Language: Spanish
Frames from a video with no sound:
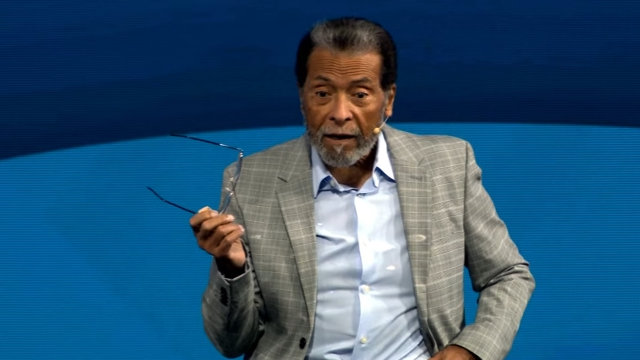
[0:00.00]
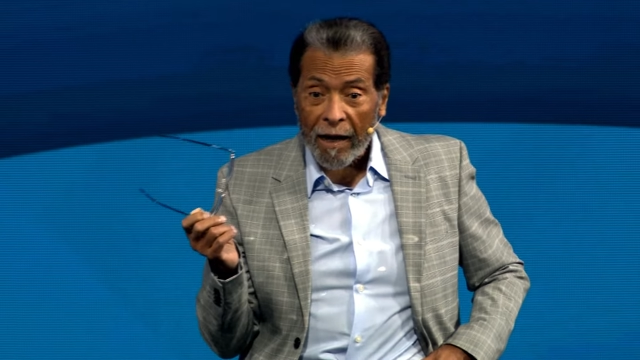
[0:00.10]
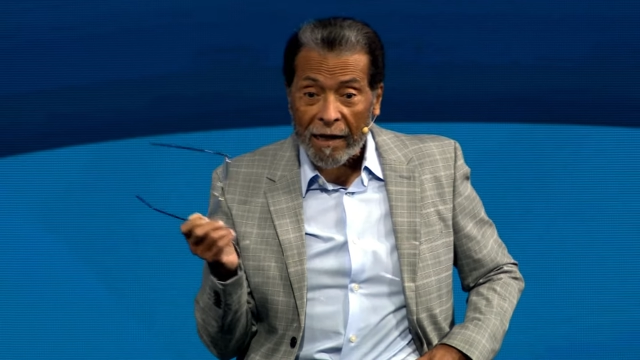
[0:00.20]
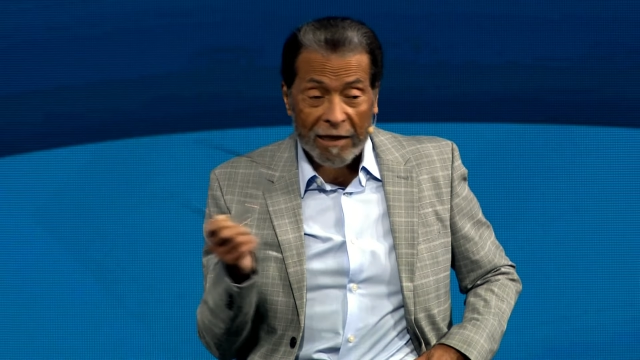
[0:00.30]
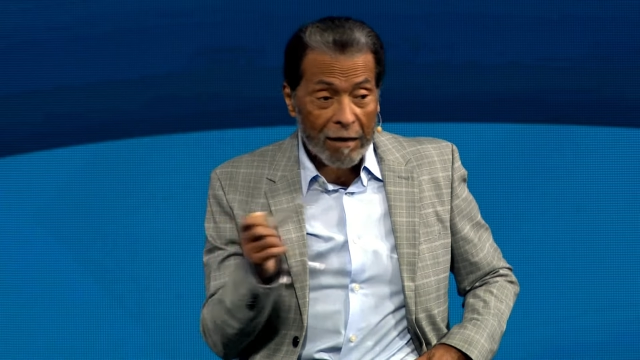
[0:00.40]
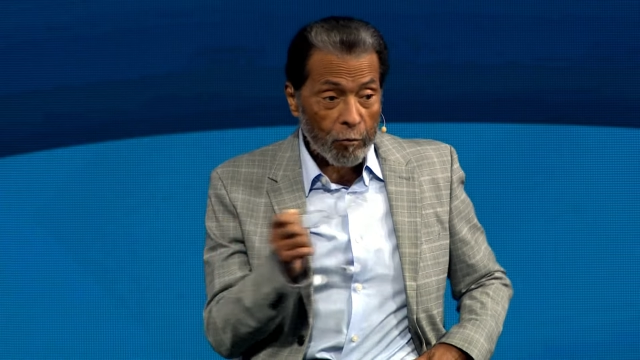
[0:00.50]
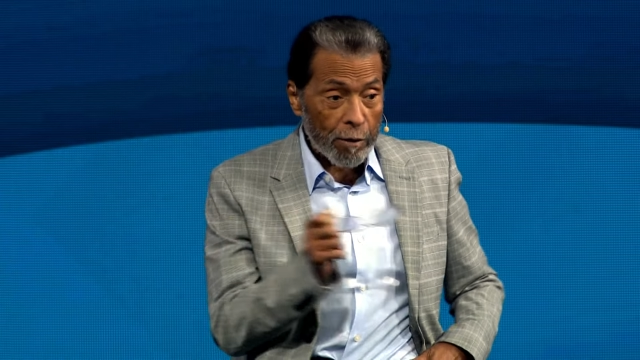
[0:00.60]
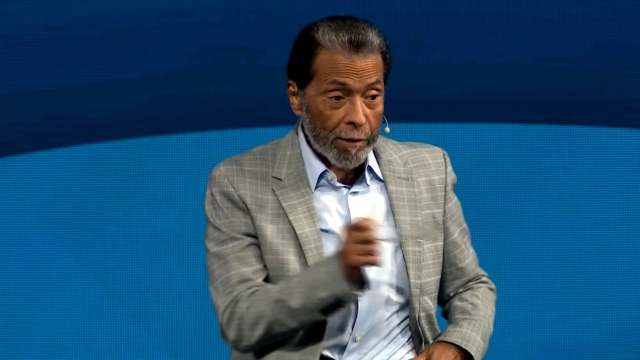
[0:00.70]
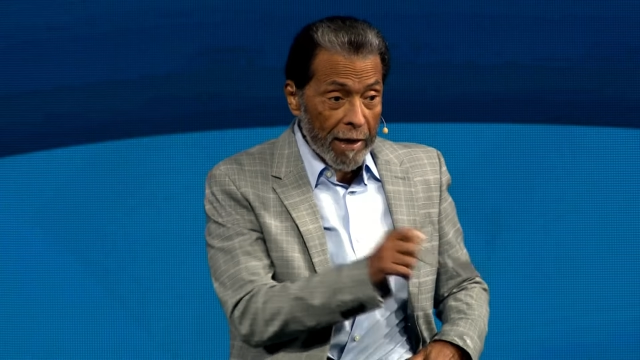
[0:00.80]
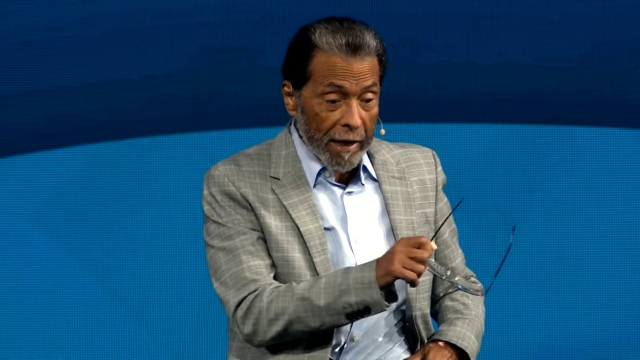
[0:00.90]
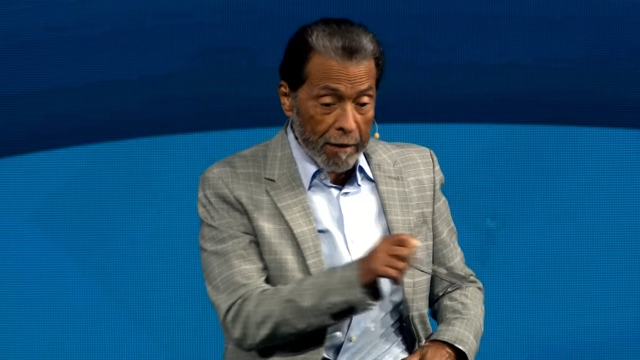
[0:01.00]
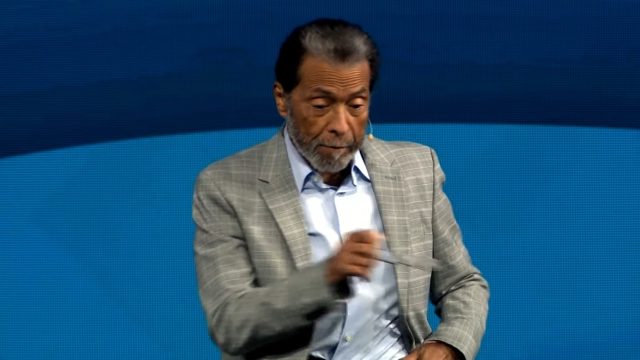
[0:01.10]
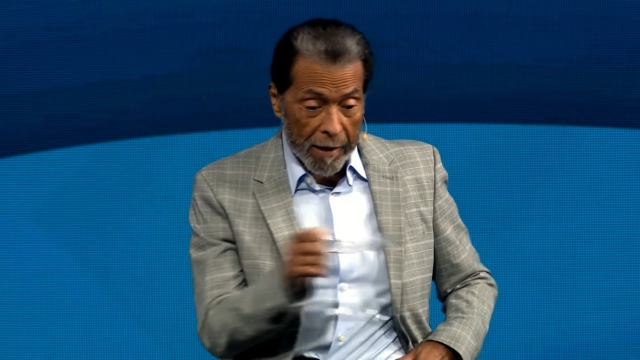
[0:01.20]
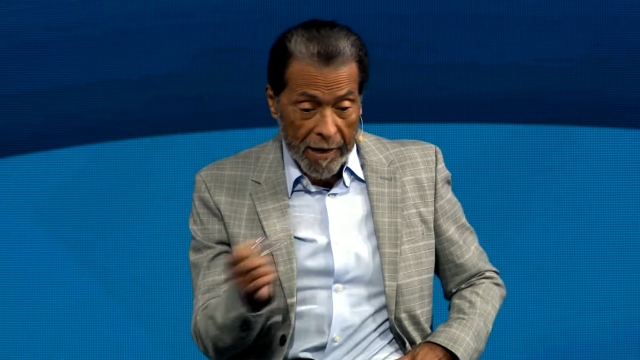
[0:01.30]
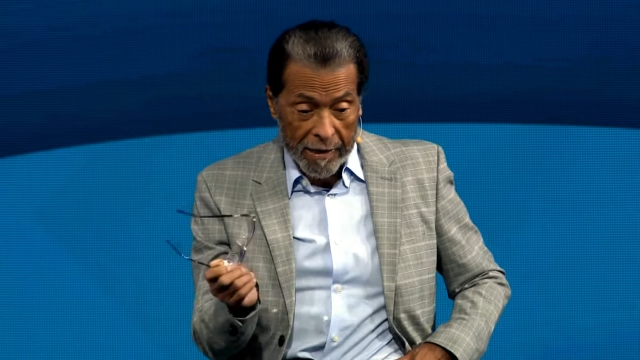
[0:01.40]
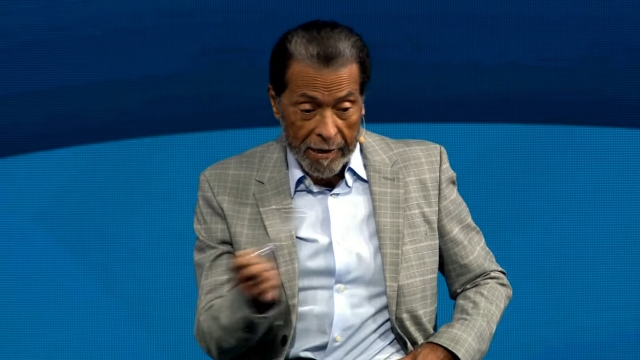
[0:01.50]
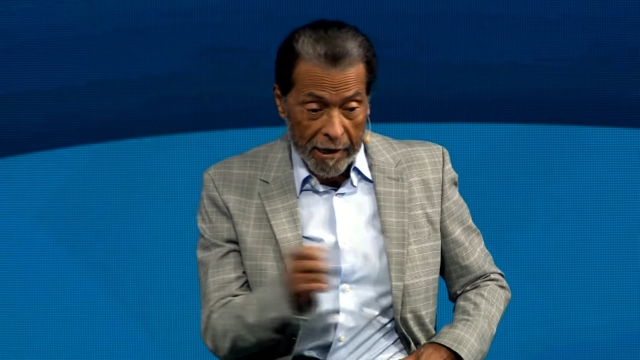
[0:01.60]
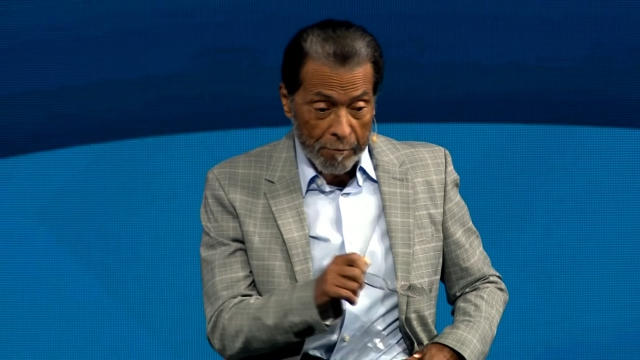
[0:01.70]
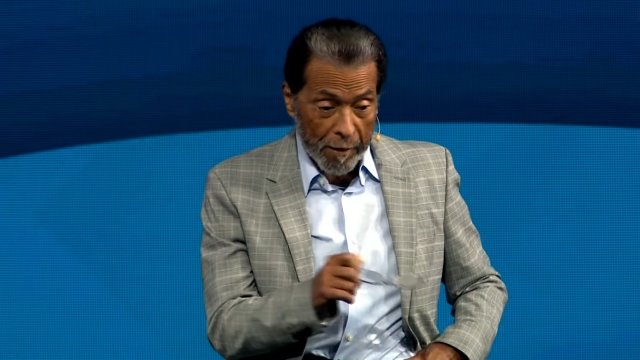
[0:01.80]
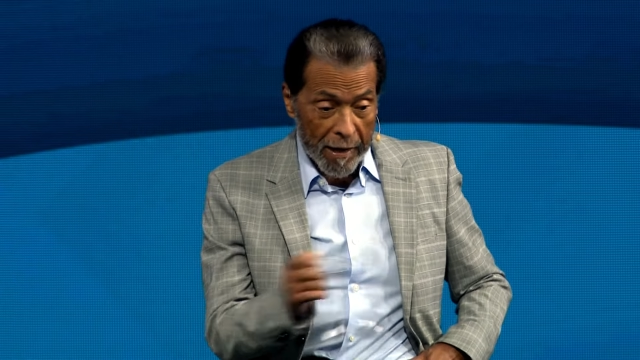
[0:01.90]
El diablo iba de aquí para allá, de
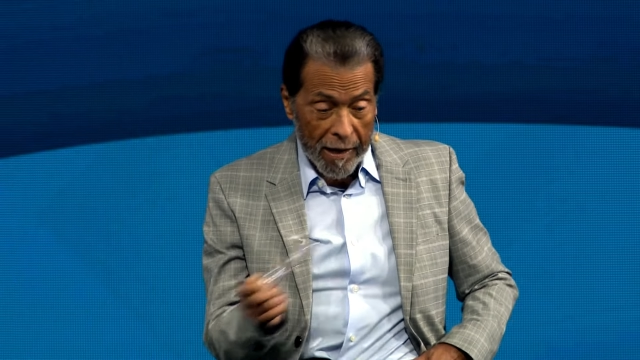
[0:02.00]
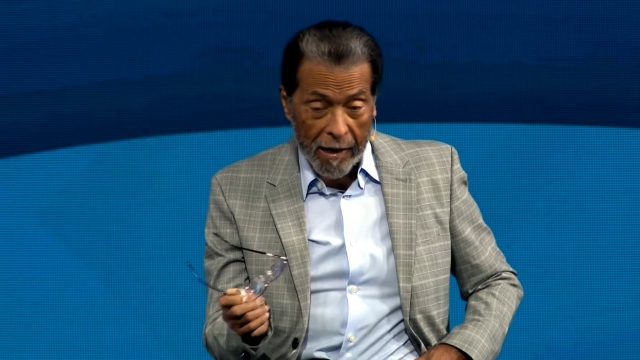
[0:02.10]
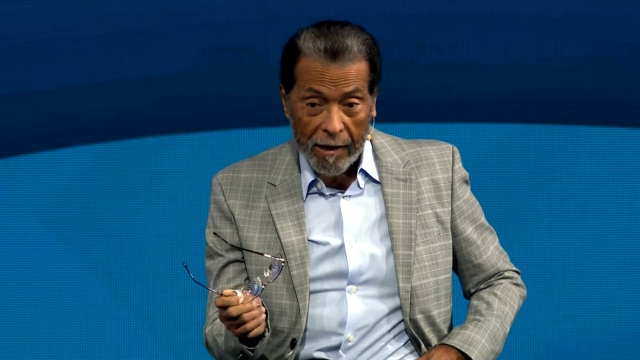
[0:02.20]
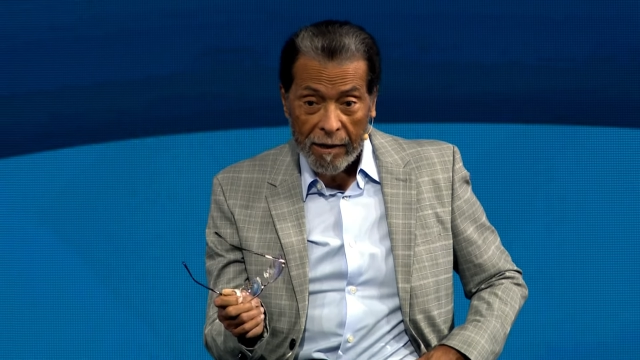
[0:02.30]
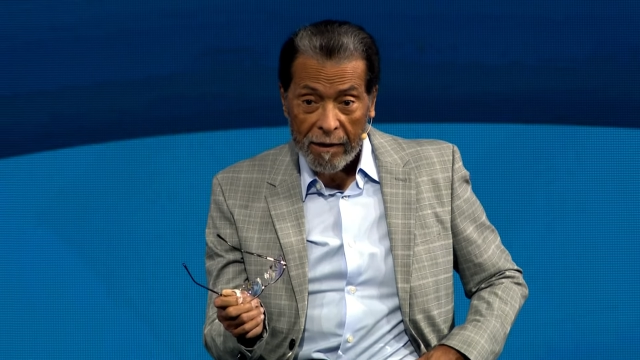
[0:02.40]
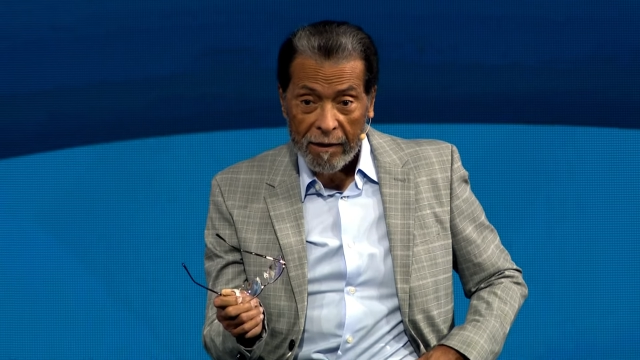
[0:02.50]
ahí para allá,